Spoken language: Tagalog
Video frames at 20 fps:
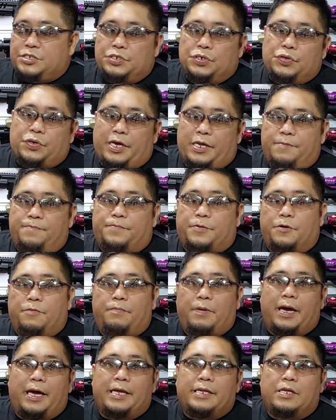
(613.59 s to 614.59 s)
you can
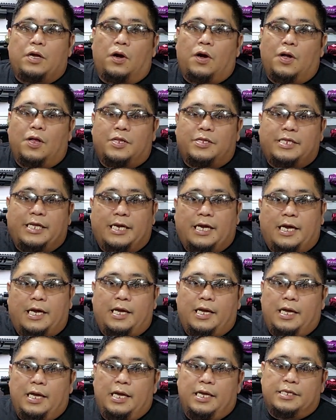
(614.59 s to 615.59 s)
provide all
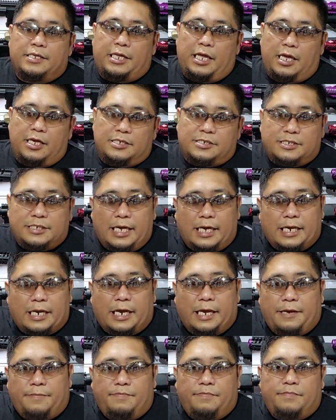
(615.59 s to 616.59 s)
the things that
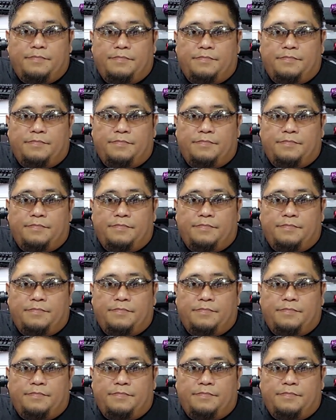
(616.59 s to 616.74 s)
I'm,